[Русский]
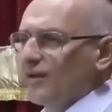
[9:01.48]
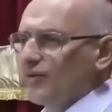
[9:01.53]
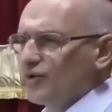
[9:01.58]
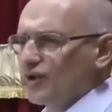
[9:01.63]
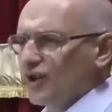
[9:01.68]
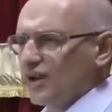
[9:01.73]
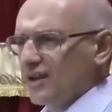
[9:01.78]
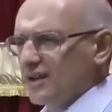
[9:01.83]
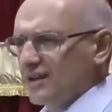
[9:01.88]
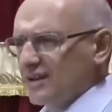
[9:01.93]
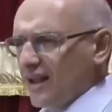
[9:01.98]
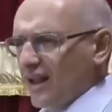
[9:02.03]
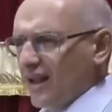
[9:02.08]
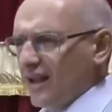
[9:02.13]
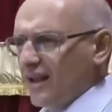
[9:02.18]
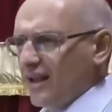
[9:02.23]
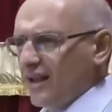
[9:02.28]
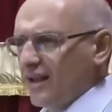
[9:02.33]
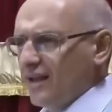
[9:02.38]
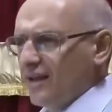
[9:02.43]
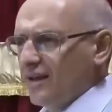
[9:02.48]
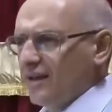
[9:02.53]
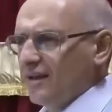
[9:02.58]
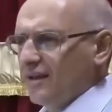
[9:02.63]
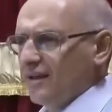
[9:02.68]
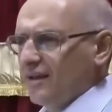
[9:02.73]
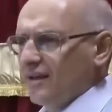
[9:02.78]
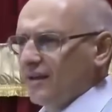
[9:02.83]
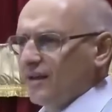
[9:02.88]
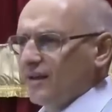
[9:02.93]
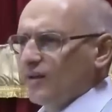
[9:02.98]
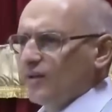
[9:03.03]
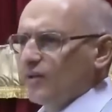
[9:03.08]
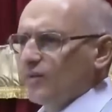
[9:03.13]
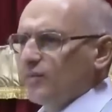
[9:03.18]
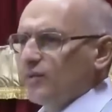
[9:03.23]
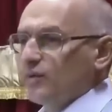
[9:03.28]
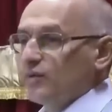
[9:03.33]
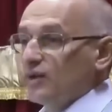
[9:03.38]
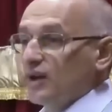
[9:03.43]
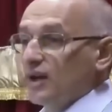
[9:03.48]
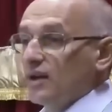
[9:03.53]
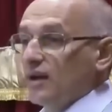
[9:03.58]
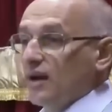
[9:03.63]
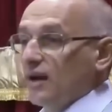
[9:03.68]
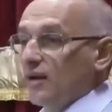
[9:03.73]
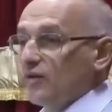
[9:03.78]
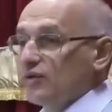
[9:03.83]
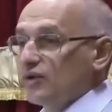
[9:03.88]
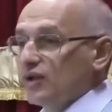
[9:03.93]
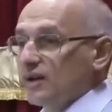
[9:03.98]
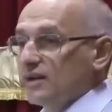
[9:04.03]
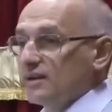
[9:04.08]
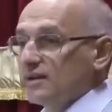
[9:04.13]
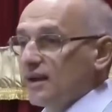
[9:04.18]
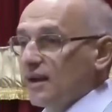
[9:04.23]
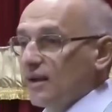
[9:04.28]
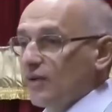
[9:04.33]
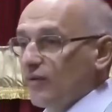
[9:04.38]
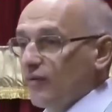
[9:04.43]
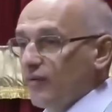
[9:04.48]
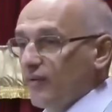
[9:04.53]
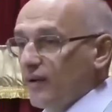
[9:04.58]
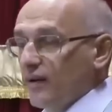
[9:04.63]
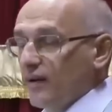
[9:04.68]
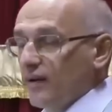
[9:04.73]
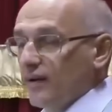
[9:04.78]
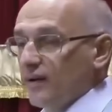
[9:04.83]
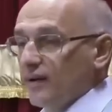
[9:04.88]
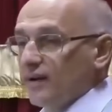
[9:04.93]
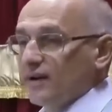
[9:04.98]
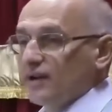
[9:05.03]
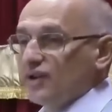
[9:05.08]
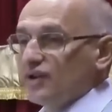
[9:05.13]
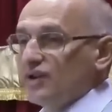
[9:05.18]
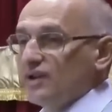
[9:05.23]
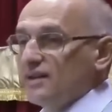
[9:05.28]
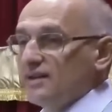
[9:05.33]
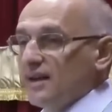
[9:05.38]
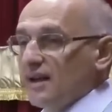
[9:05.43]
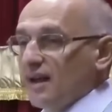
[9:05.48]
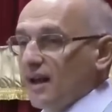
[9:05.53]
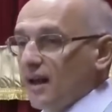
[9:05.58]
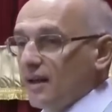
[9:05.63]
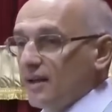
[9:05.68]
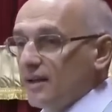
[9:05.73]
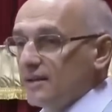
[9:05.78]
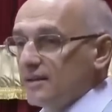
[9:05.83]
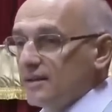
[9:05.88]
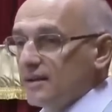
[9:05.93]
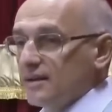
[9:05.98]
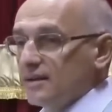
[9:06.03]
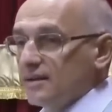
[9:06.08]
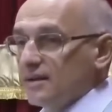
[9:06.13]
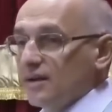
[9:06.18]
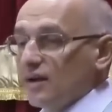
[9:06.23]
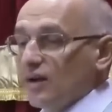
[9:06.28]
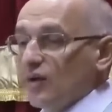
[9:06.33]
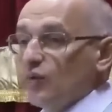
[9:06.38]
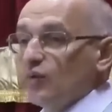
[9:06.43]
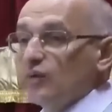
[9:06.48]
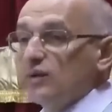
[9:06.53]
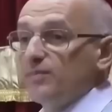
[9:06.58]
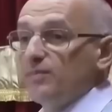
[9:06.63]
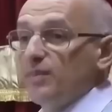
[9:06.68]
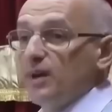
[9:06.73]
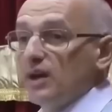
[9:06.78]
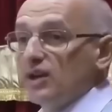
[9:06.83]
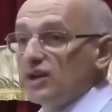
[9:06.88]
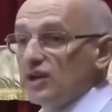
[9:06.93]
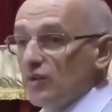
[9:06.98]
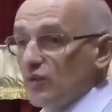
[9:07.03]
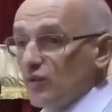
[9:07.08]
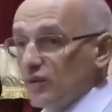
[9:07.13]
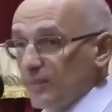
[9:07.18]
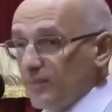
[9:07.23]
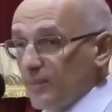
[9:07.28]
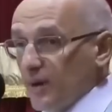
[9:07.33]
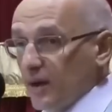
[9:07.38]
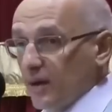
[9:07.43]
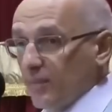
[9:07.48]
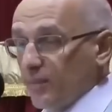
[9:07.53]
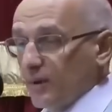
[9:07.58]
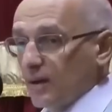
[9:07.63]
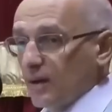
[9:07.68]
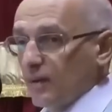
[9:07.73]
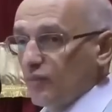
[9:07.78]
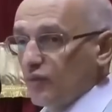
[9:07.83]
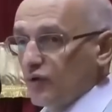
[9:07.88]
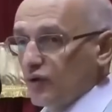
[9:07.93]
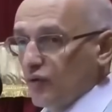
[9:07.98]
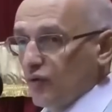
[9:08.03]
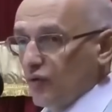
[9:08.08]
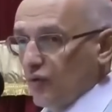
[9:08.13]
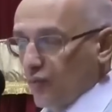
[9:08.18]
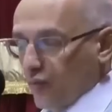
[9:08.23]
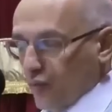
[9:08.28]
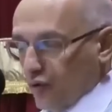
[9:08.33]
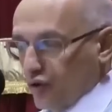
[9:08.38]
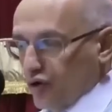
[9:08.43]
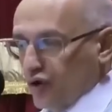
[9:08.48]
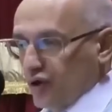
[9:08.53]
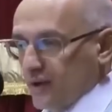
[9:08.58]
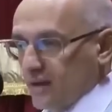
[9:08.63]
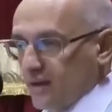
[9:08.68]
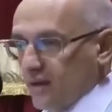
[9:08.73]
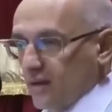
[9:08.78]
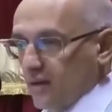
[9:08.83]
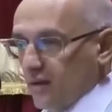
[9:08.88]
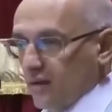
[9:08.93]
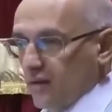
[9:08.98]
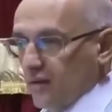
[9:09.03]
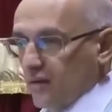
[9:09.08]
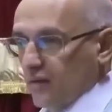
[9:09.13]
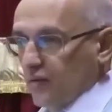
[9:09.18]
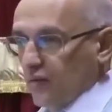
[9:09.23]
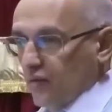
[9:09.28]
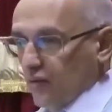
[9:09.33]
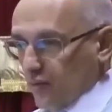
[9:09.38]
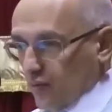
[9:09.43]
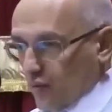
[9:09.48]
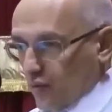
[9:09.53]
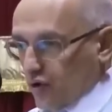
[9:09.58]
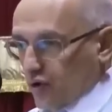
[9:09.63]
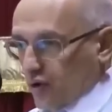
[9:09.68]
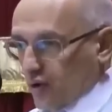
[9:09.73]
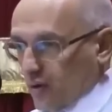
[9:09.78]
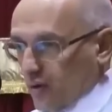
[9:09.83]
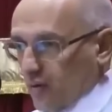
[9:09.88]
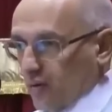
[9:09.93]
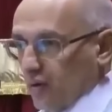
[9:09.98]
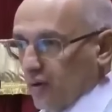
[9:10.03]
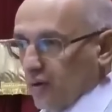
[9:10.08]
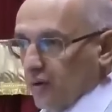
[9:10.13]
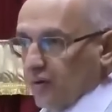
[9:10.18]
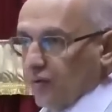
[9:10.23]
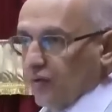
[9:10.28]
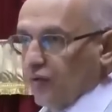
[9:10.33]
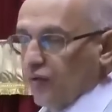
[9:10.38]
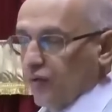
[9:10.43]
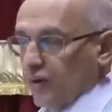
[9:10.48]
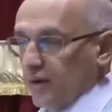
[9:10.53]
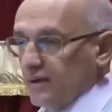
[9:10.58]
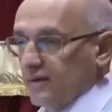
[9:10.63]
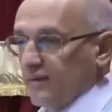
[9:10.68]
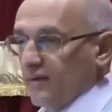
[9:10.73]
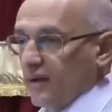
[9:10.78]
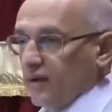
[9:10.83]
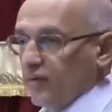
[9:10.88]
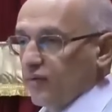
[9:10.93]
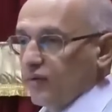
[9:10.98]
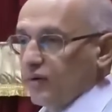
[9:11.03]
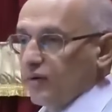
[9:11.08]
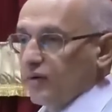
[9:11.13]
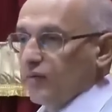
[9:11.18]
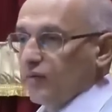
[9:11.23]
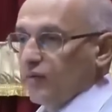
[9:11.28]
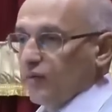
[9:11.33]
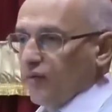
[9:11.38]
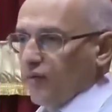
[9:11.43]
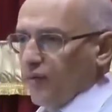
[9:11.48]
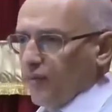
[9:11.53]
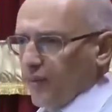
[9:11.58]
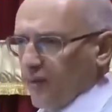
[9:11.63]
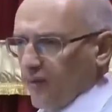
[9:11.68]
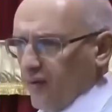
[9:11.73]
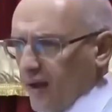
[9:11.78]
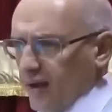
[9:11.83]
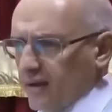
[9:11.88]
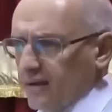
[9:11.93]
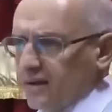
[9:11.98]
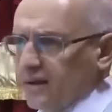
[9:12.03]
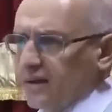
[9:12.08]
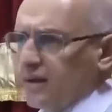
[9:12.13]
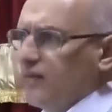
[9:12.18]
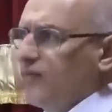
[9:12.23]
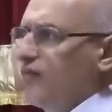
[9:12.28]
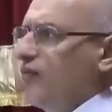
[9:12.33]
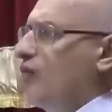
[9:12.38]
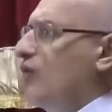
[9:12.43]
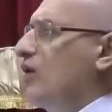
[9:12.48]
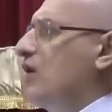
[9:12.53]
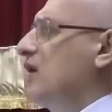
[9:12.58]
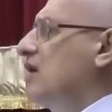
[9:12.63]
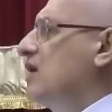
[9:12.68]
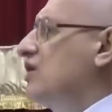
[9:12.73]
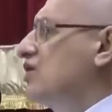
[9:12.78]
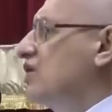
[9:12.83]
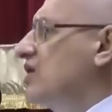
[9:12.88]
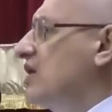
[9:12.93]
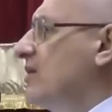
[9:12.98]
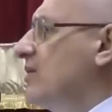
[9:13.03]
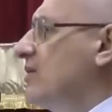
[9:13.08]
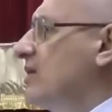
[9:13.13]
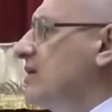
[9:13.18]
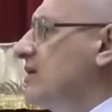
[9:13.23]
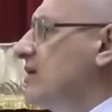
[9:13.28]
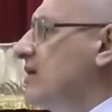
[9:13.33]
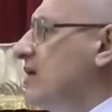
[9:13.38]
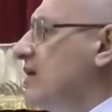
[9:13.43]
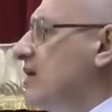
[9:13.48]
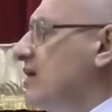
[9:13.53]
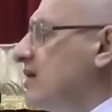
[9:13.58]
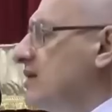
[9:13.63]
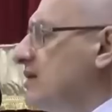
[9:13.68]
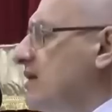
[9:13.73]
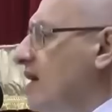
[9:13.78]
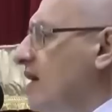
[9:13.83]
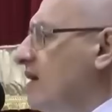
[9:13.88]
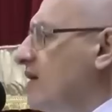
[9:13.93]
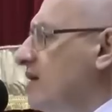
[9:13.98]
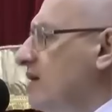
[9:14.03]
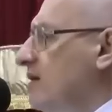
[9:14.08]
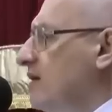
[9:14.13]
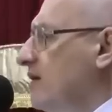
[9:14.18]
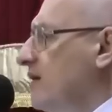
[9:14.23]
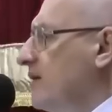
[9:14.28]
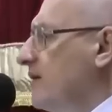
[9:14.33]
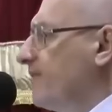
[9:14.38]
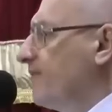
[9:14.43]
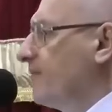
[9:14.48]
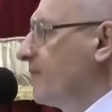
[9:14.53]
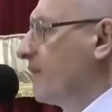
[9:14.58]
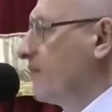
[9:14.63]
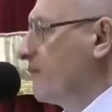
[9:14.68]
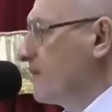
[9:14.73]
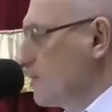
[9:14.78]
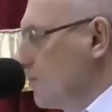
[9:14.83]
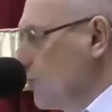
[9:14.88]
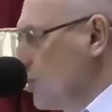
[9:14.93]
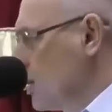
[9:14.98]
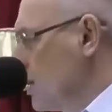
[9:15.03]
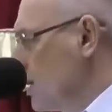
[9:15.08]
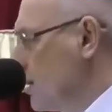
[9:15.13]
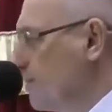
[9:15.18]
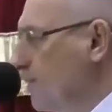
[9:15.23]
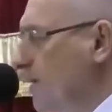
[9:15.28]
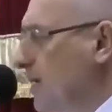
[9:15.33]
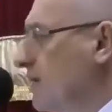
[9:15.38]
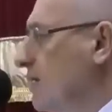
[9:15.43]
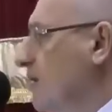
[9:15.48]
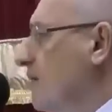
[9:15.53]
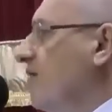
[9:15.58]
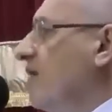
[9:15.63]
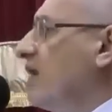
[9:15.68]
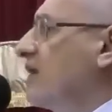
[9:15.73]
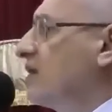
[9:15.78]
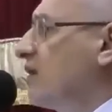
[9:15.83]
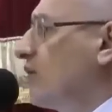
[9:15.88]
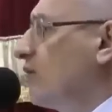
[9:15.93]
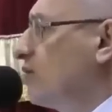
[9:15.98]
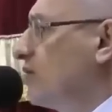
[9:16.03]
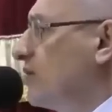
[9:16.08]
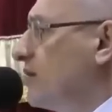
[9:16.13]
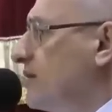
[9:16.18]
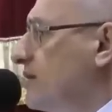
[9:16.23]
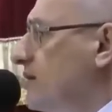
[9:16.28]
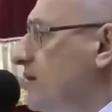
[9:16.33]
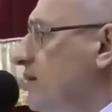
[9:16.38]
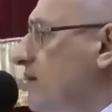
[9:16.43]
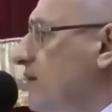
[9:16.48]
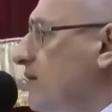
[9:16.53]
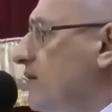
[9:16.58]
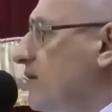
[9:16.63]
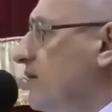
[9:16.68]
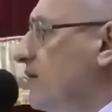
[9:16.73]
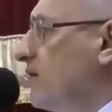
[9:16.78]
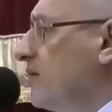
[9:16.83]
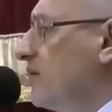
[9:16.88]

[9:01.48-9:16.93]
хорошее настроение, он получает хорошее здоровье, жизнерадостность, успеш, успех, потому что у него больше сил, он может э, горы свернуть, у него появляется сила воли, решимость на этой стадии, возможность преодолевать трудности.